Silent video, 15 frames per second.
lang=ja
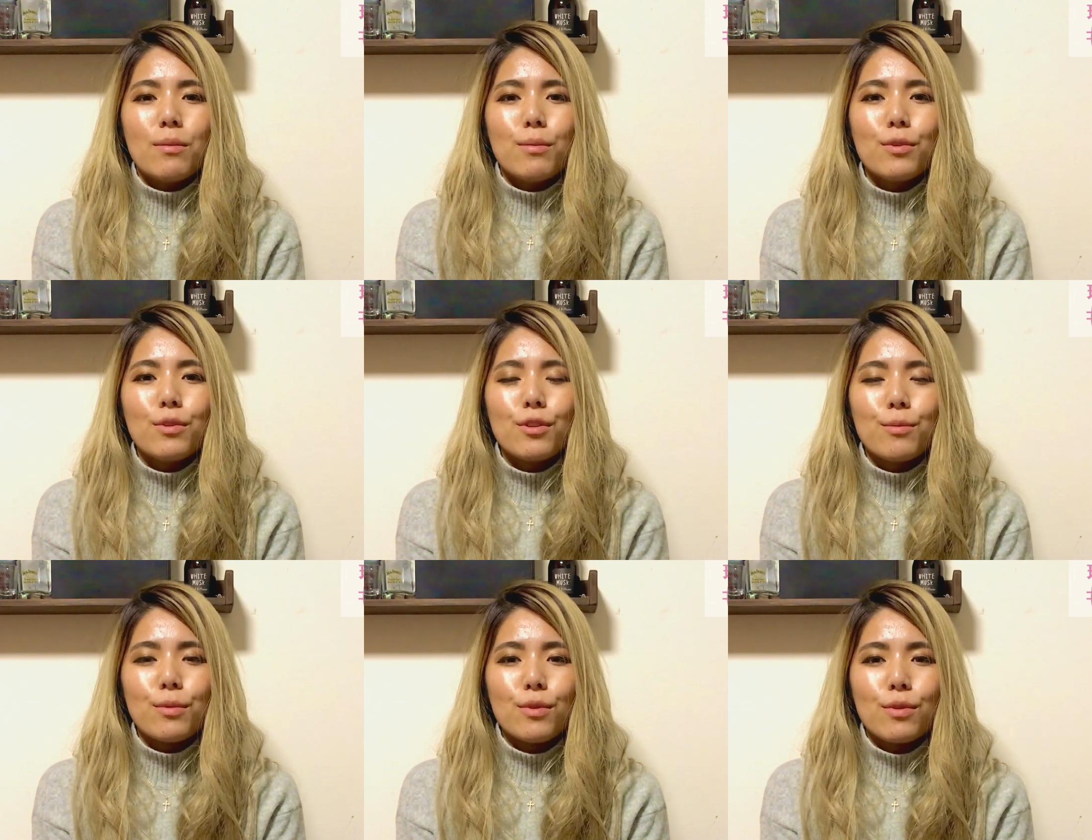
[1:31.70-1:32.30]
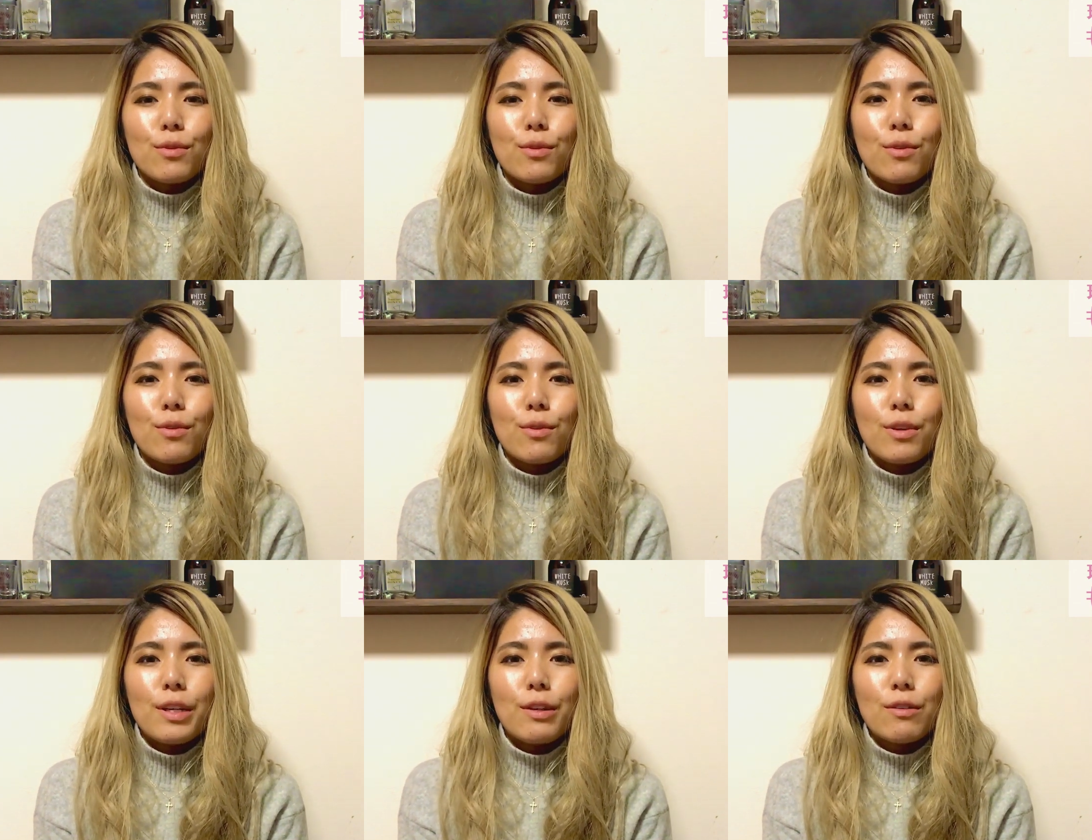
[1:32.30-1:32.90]
もっともっ
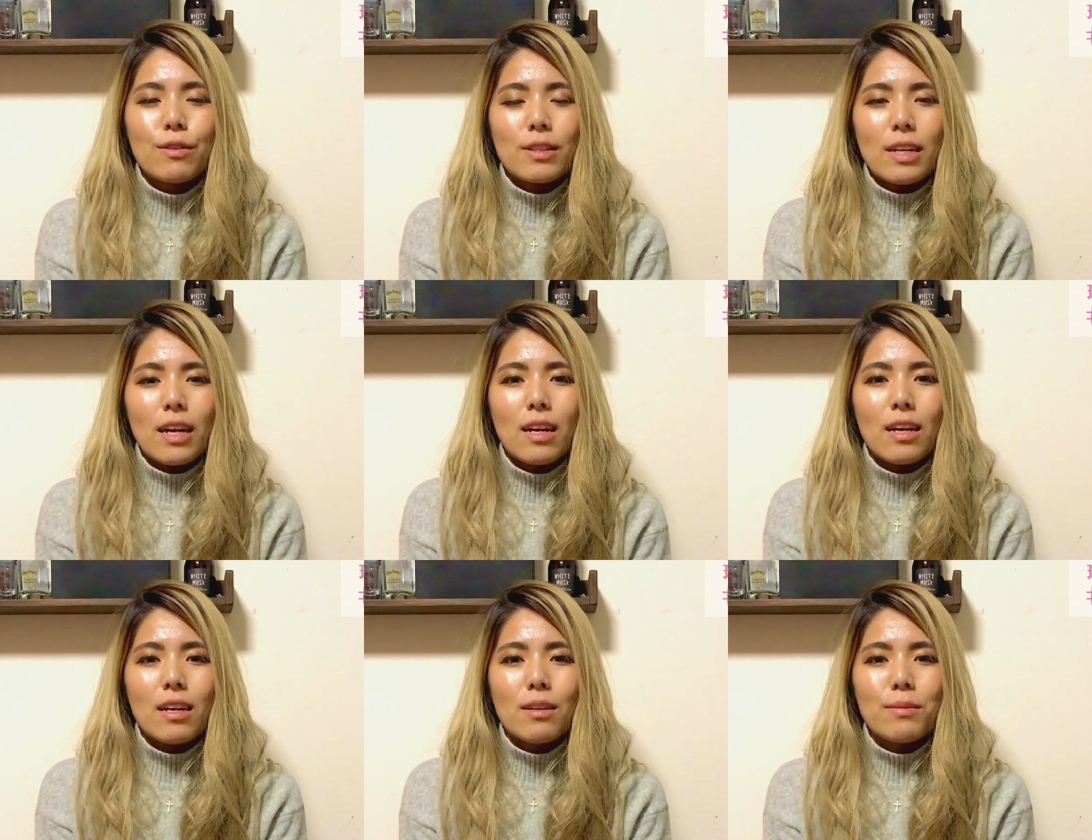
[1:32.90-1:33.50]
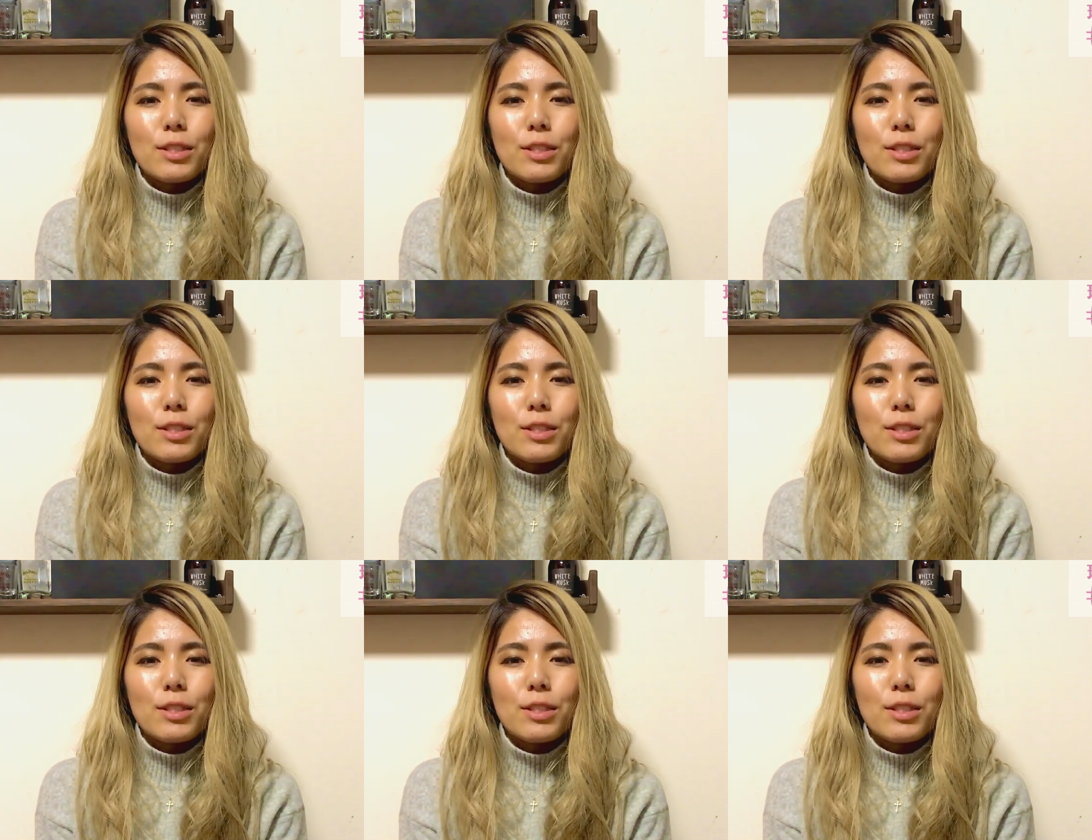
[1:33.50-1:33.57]
といろんな、